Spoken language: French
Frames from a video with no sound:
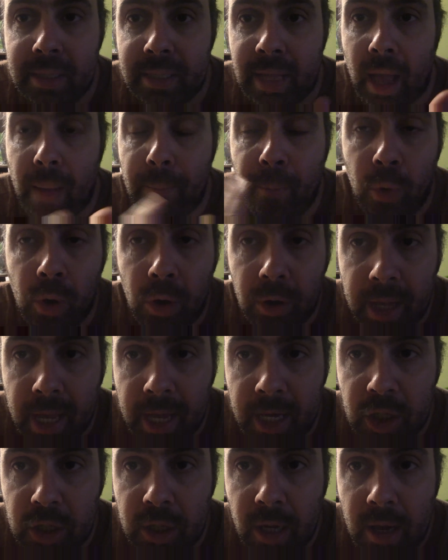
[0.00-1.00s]
c'est un beau
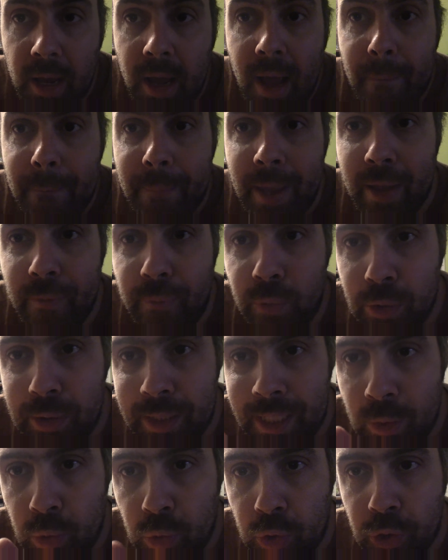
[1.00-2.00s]
langage. Mais il faut
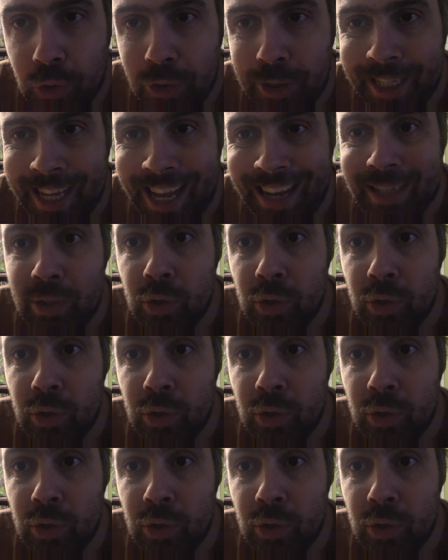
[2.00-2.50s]
aussi du social et